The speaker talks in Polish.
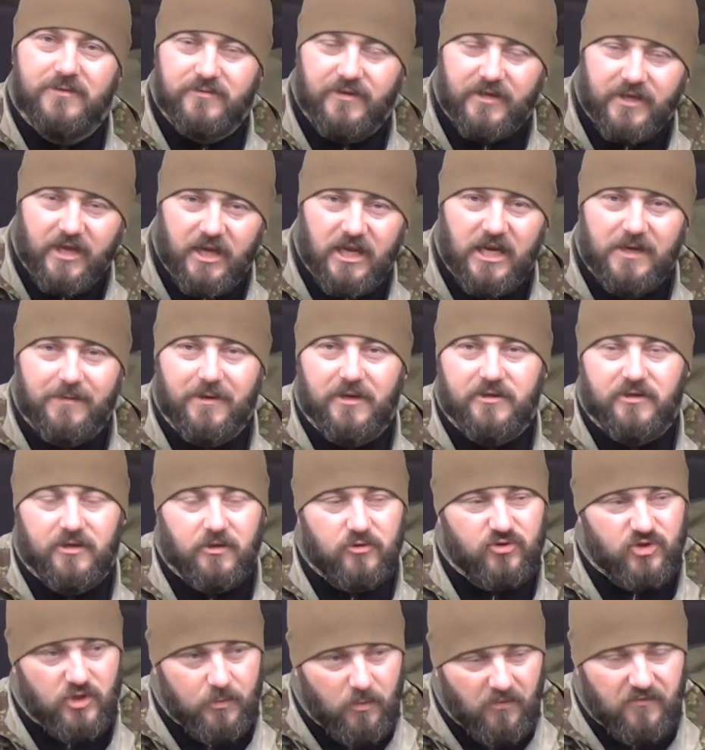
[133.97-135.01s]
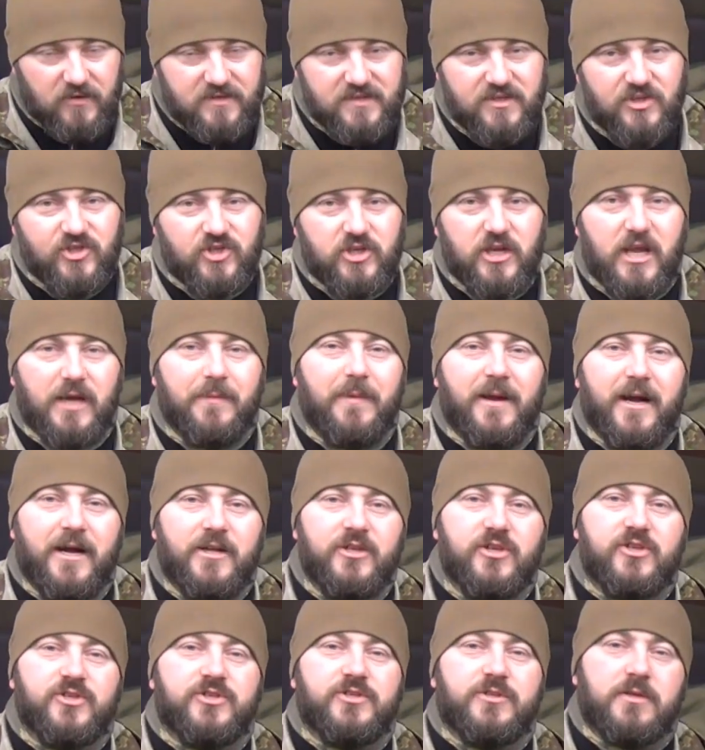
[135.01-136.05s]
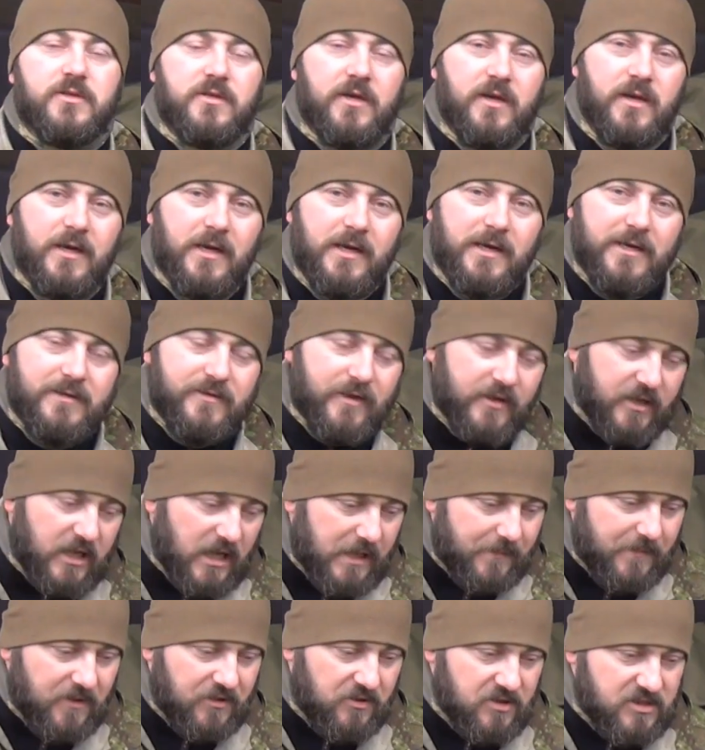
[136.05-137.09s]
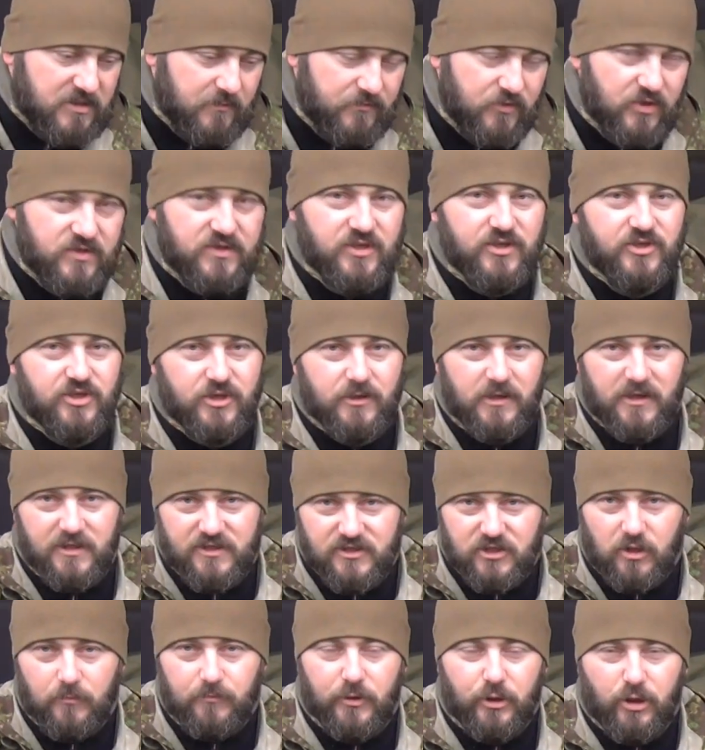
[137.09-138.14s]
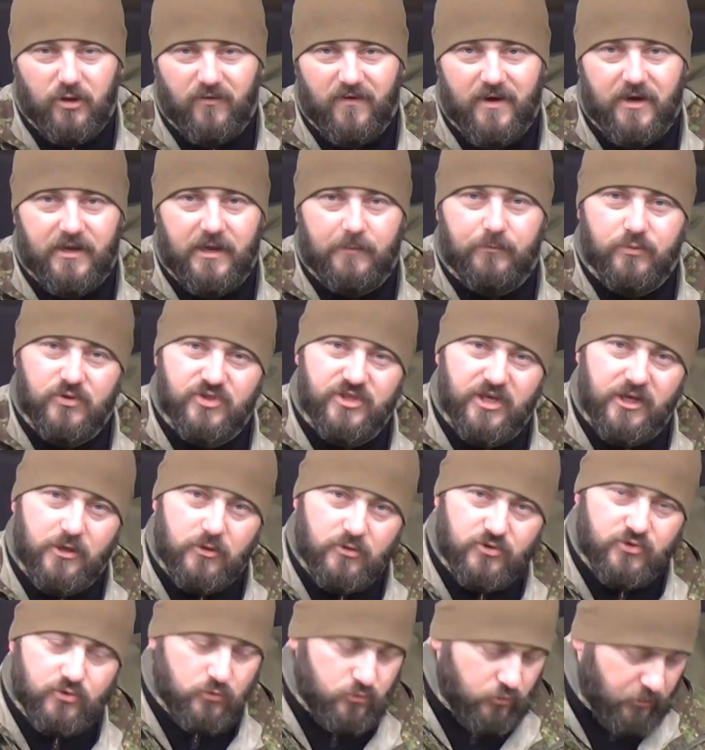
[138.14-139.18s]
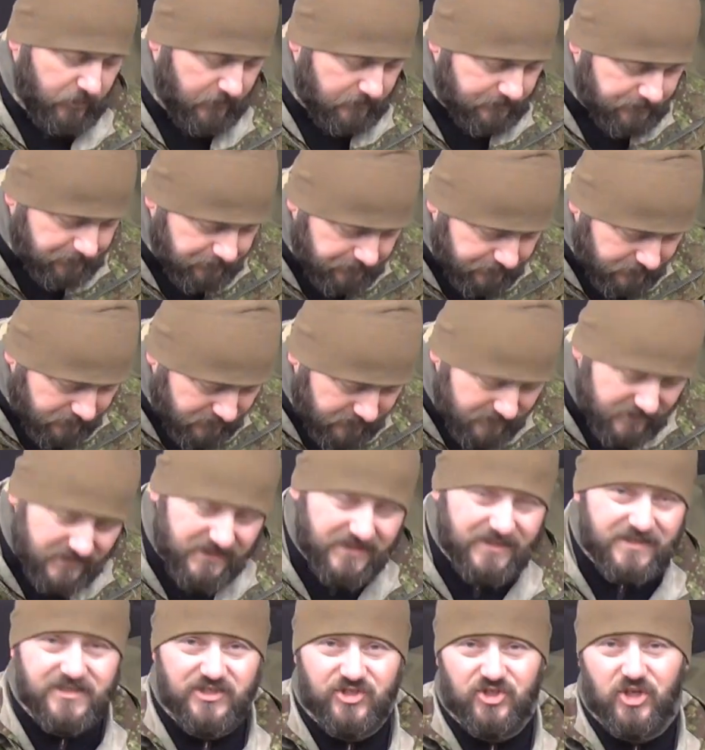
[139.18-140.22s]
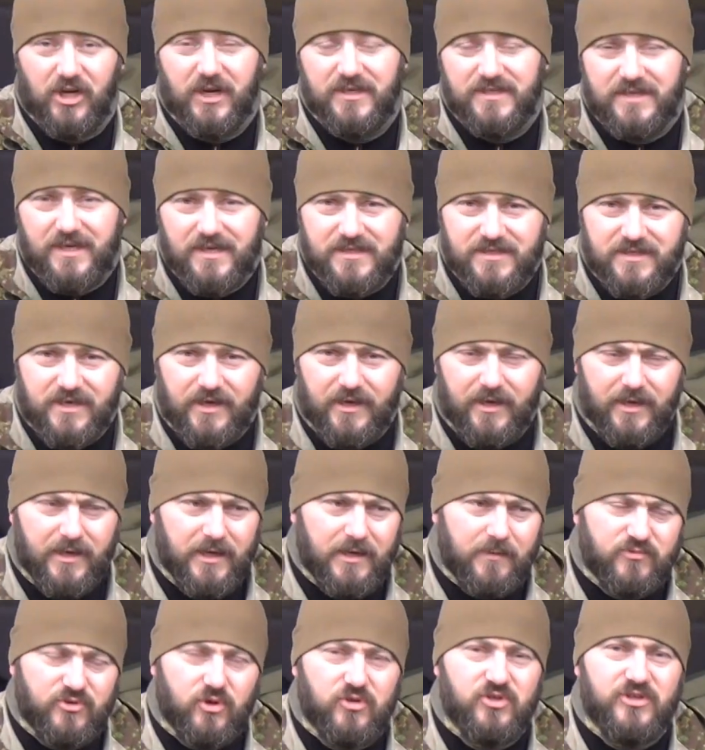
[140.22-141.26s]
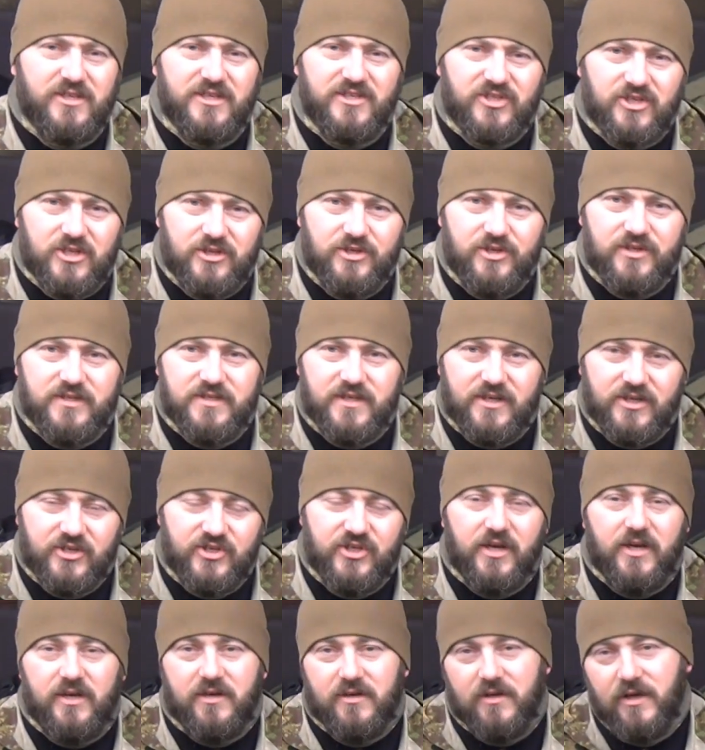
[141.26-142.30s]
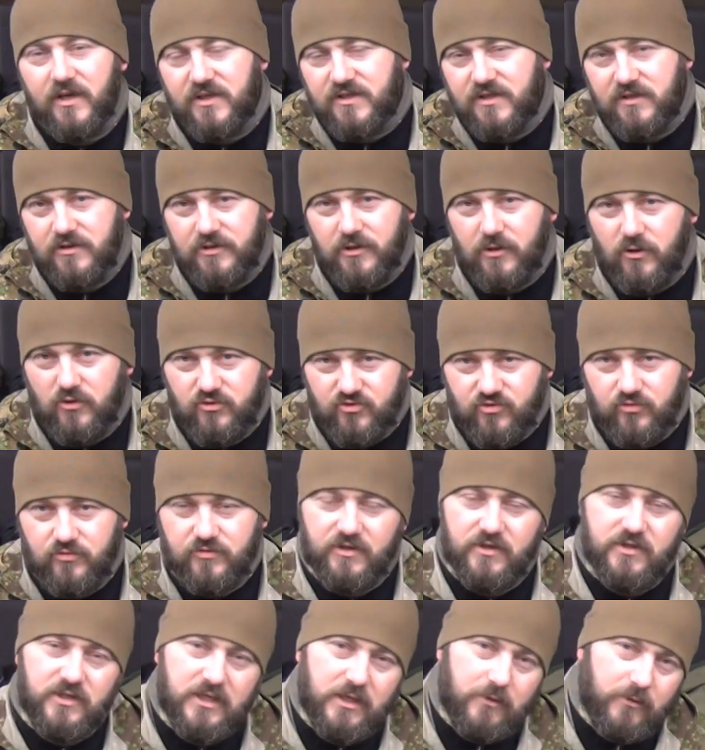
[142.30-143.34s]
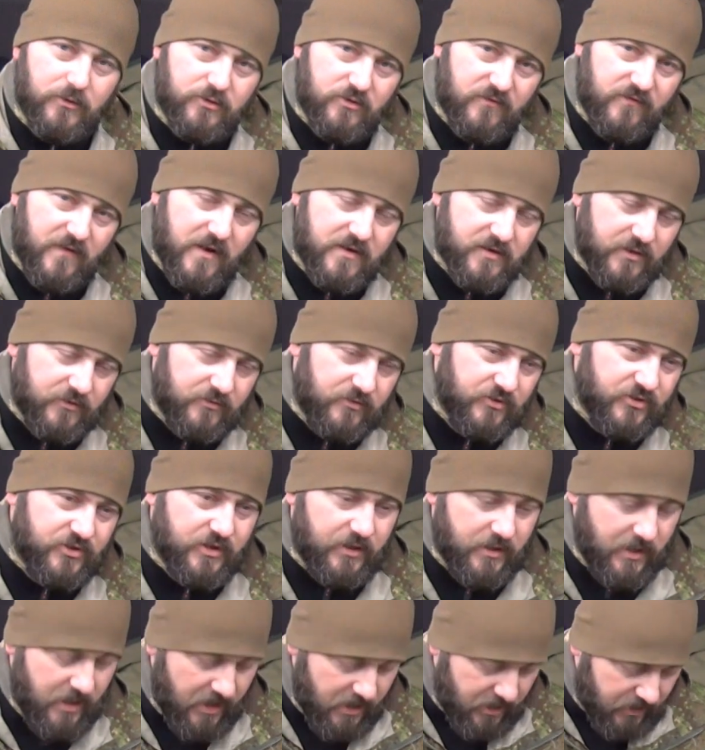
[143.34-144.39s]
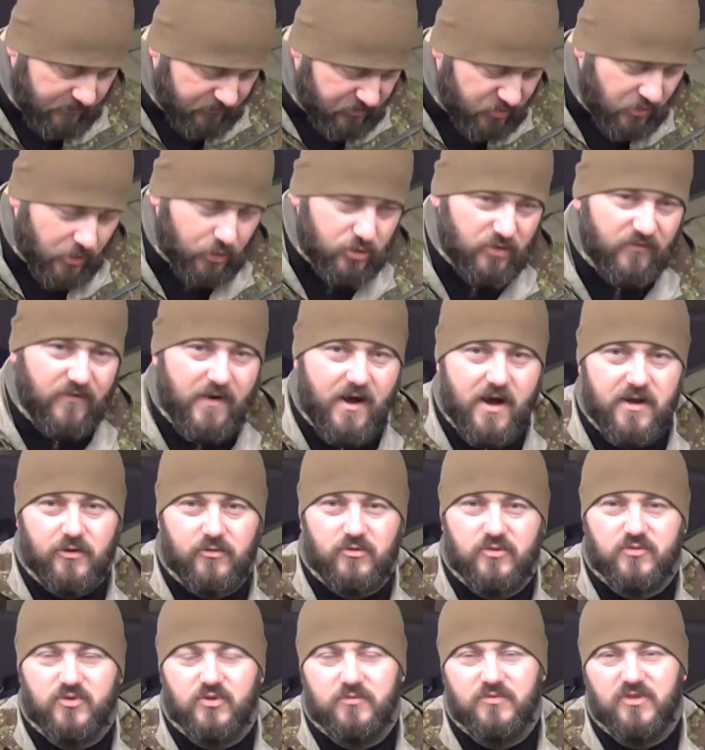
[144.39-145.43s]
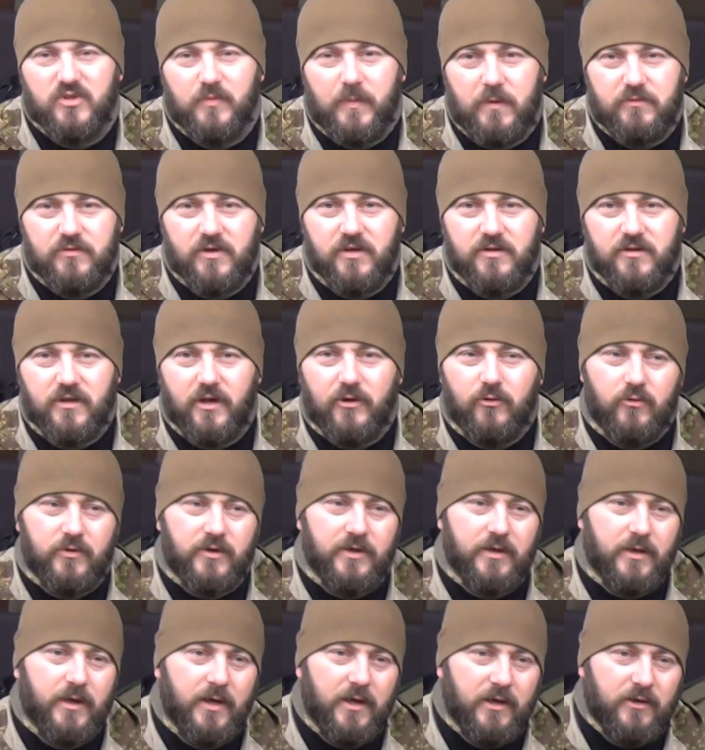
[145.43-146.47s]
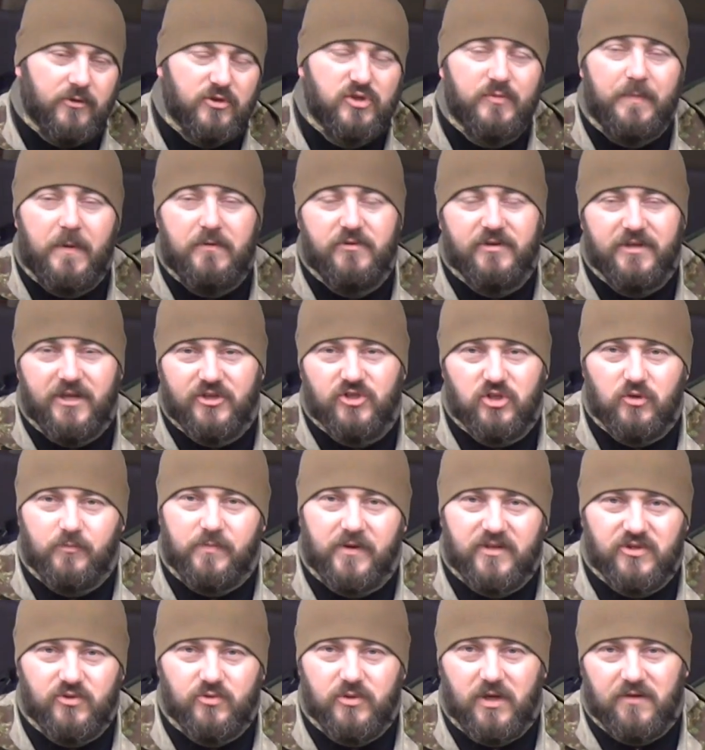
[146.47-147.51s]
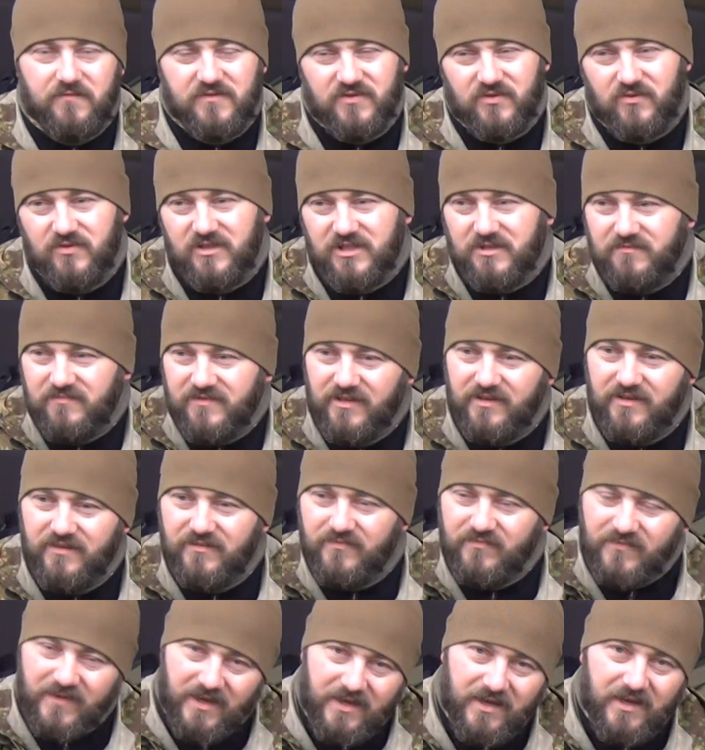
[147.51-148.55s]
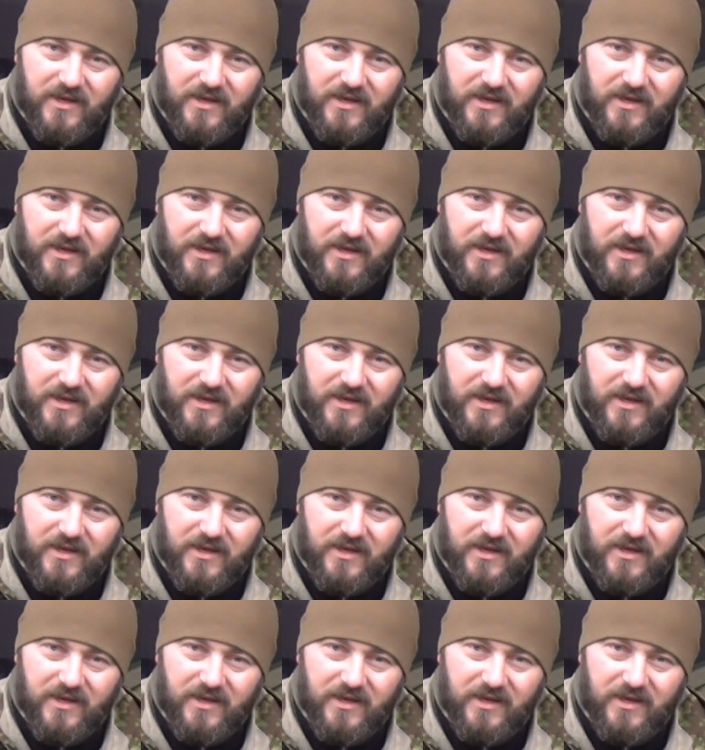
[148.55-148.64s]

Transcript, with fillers: Takie elementy, już nie mówię o zniszczeniach mechanicznych, nie? takie elementy są dosyć skomplikowane. Później gościu, który strzela z ASG, przychodzi na strzelnicę, gdzie jest inny odrzut, inne ładowanie troszkę, przeładowanie, to są zupełnie inne ruchy, zupełnie inaczej to pracuje, w związku z tym wtedy